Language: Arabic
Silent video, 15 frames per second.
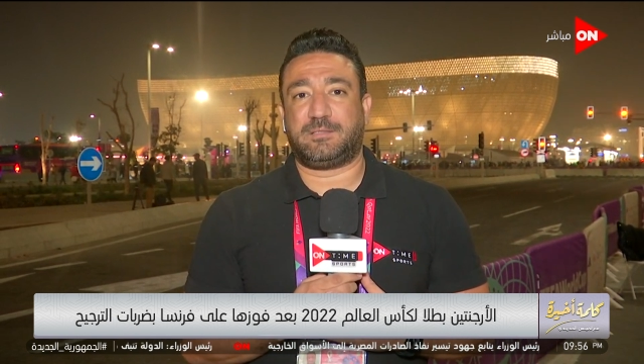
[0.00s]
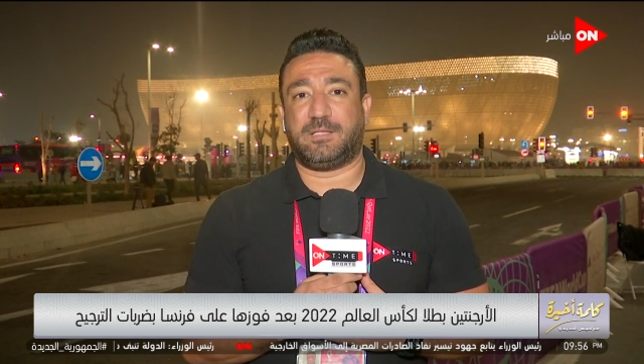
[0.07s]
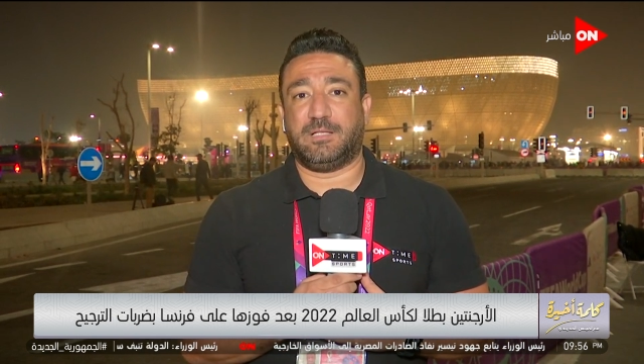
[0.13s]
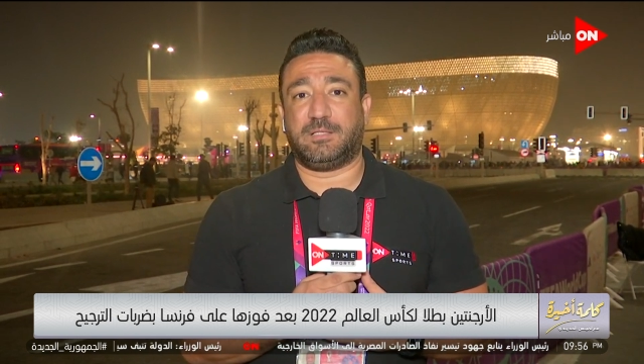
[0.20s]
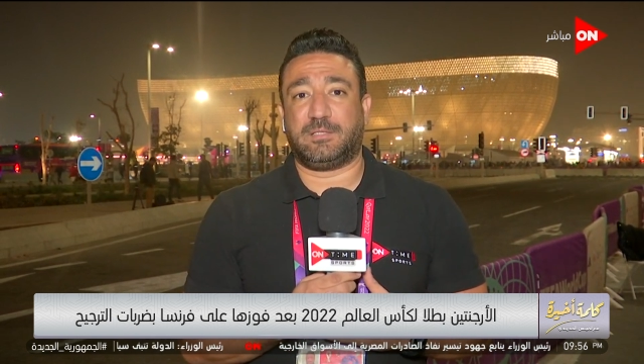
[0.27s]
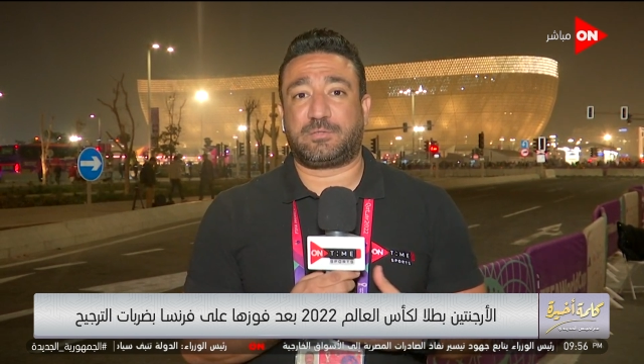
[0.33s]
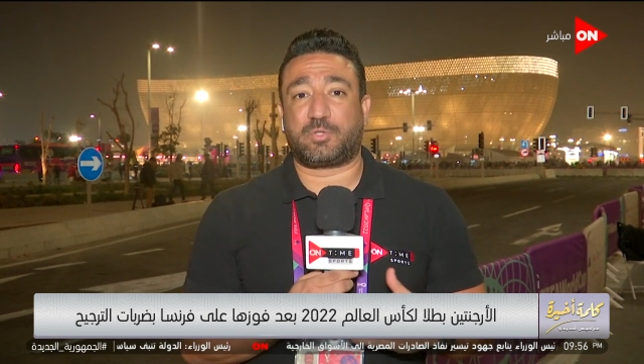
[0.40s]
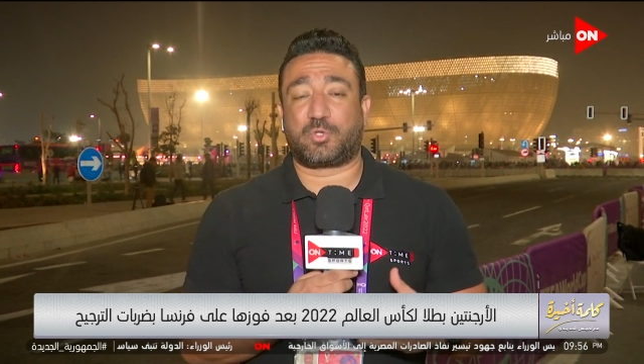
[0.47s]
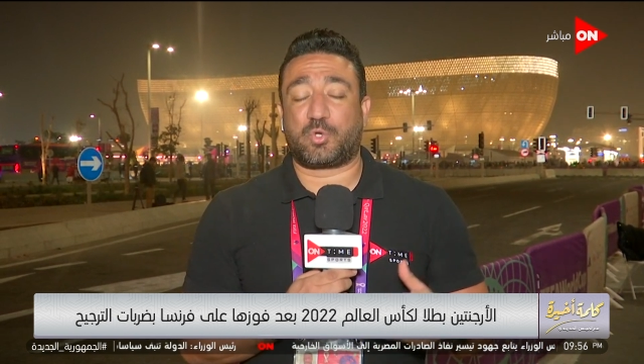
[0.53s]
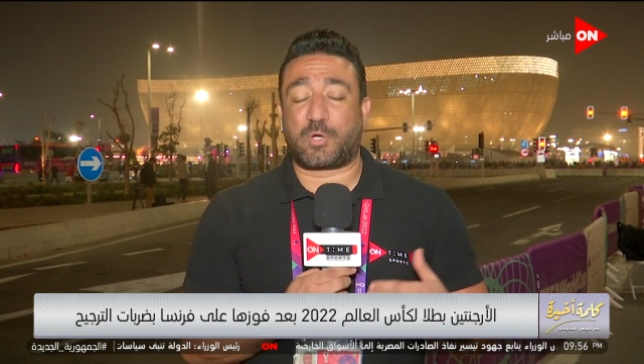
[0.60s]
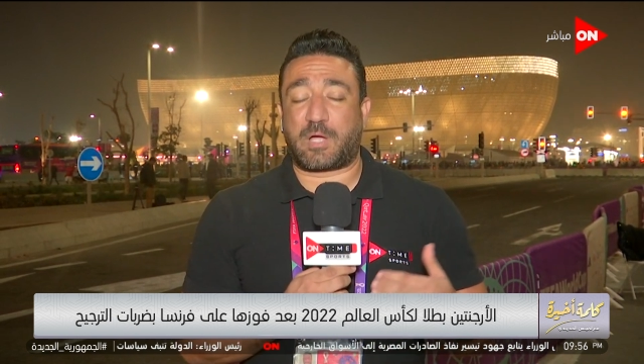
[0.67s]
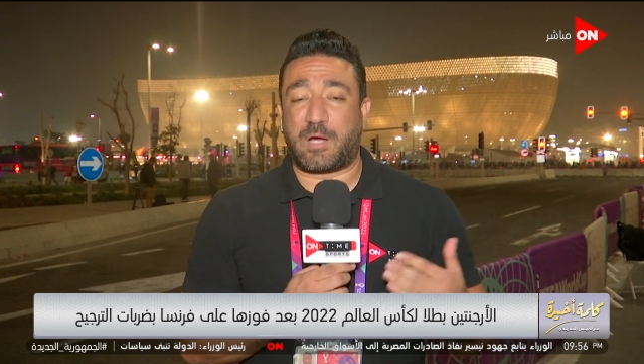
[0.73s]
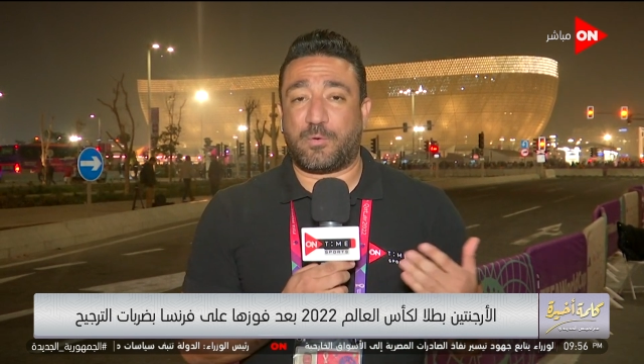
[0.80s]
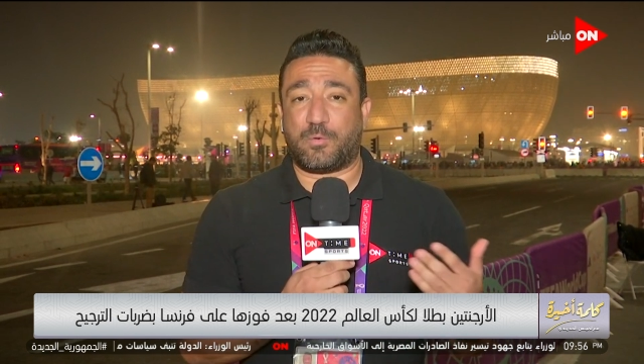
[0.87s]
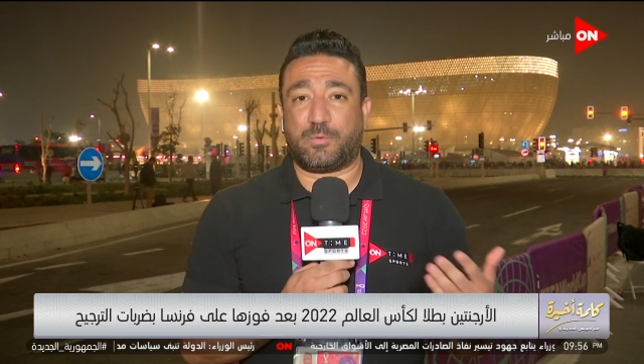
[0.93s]

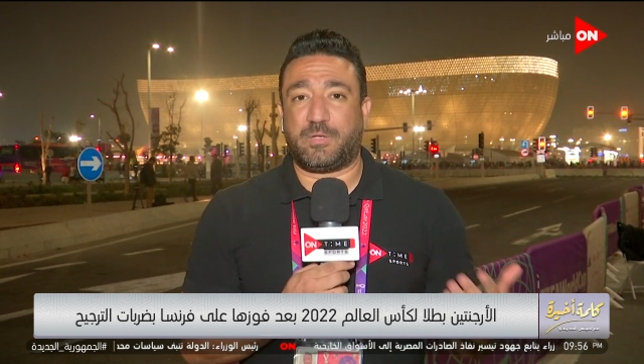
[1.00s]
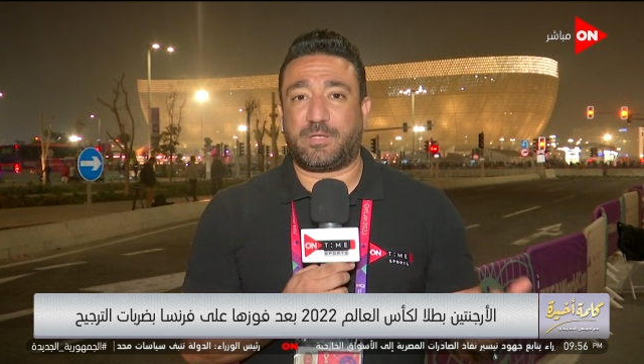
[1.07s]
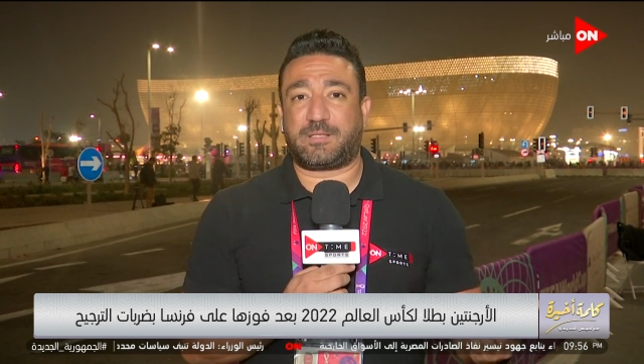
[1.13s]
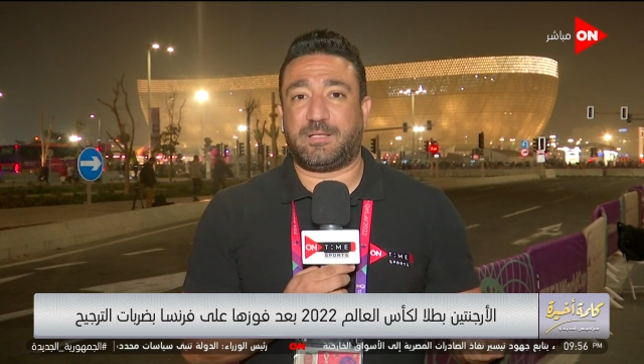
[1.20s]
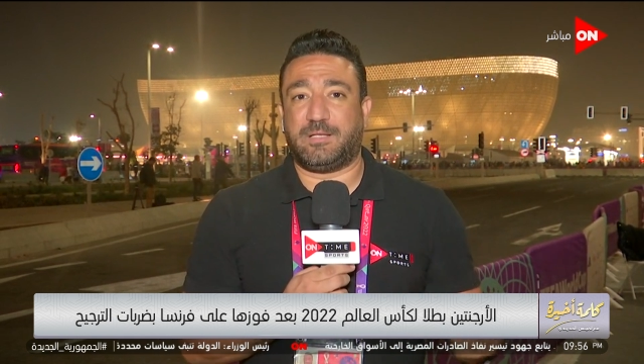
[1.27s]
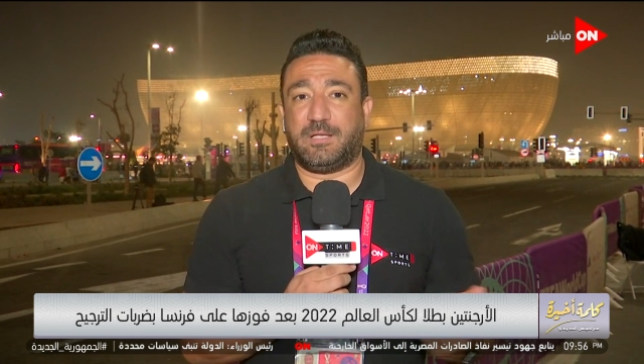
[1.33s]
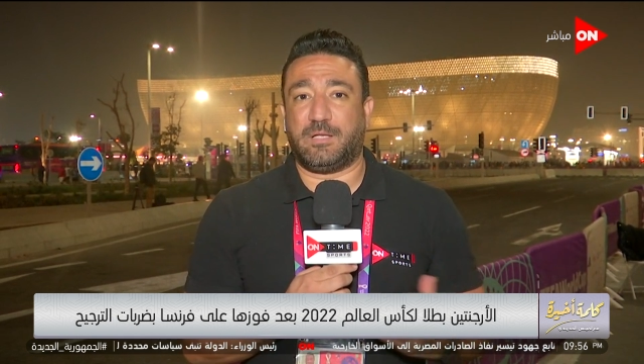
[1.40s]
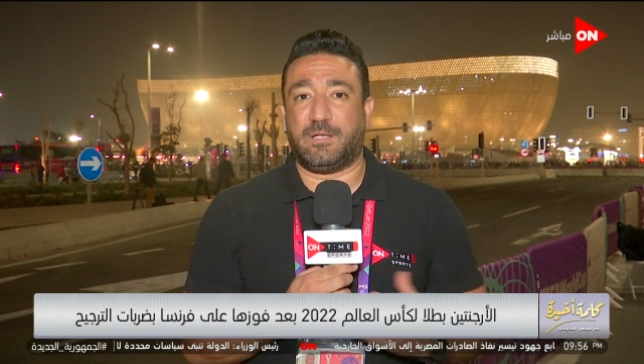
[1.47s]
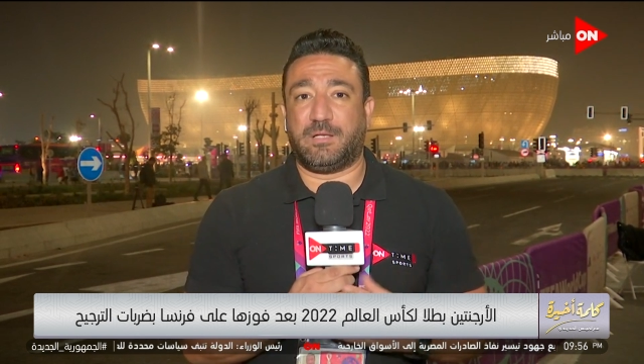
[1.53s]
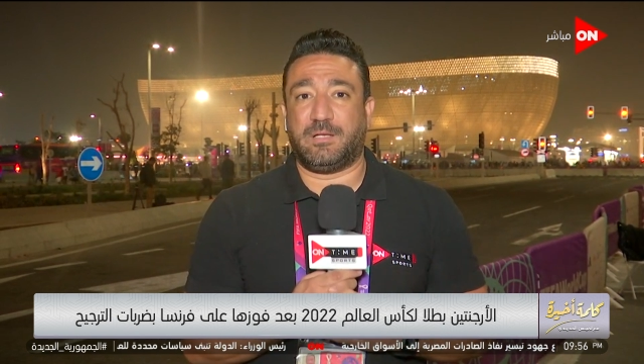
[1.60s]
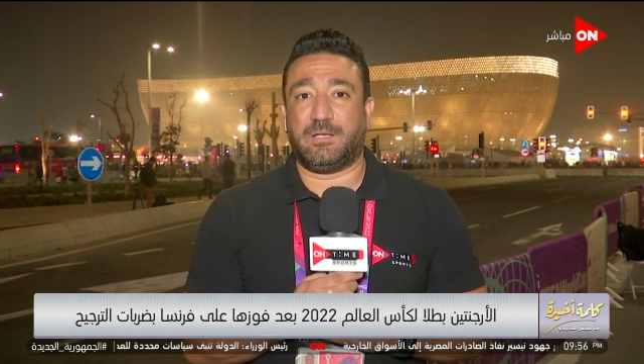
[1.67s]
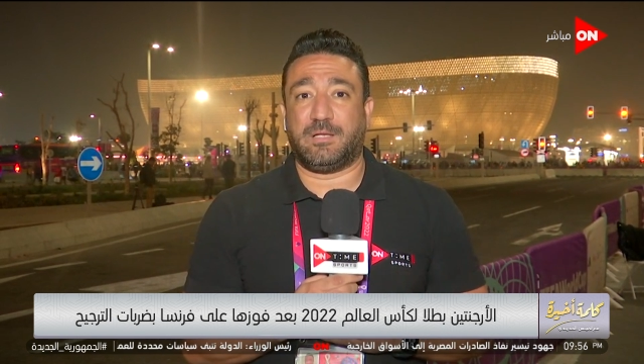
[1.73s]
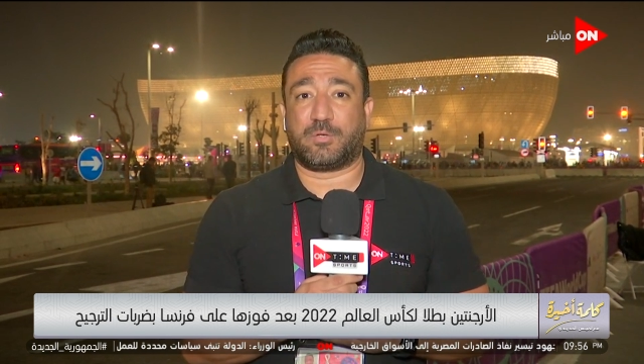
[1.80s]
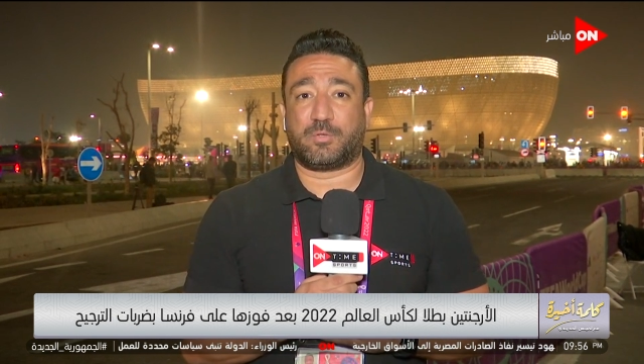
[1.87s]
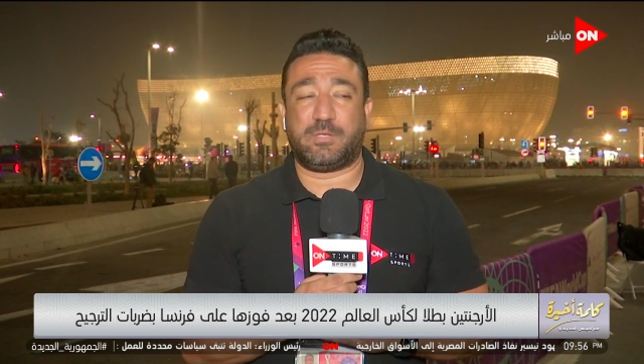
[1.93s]
الطرق او
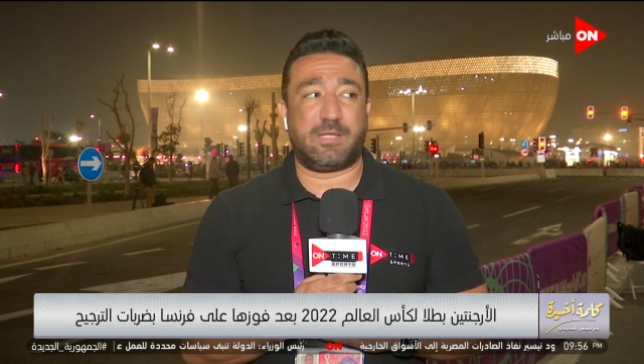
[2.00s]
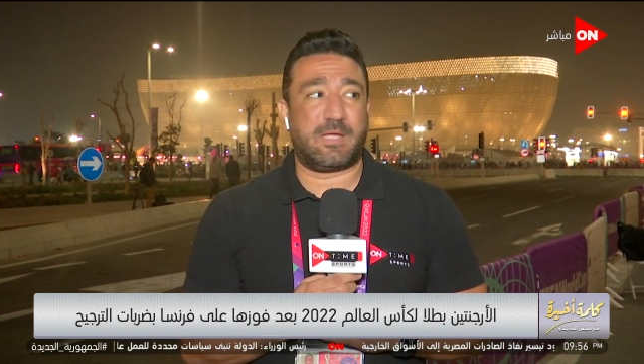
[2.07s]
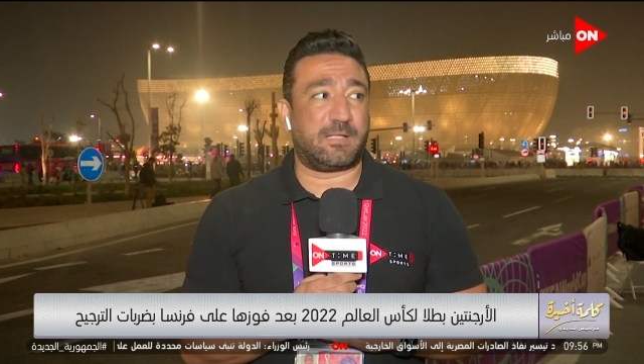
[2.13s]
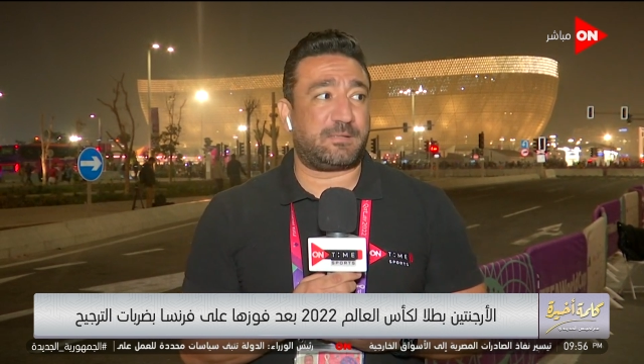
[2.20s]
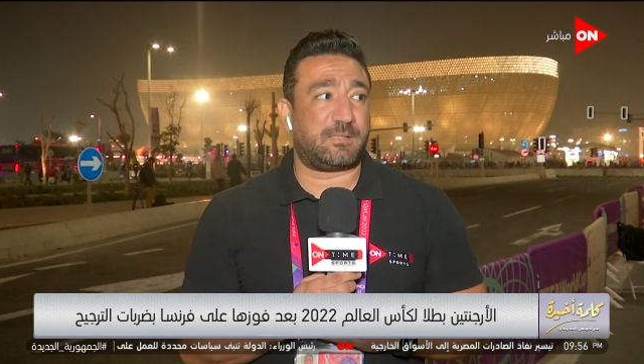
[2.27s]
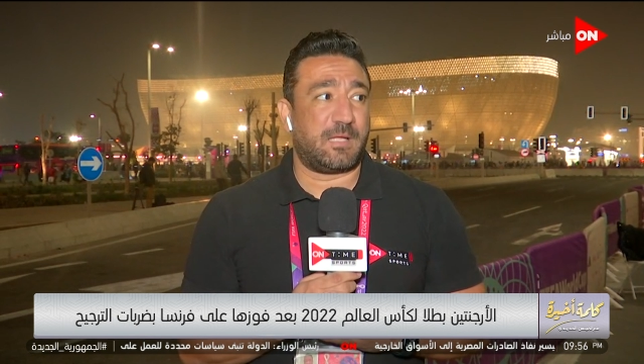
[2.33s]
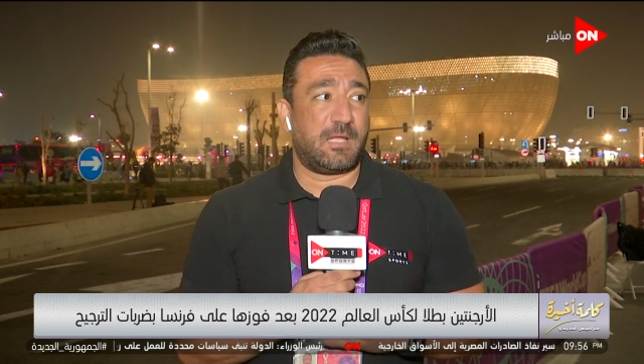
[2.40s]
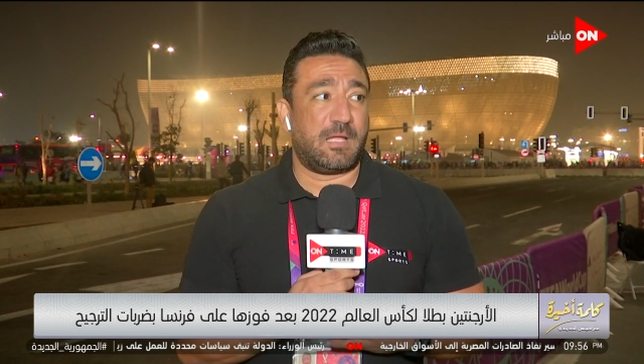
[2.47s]
الاغنيات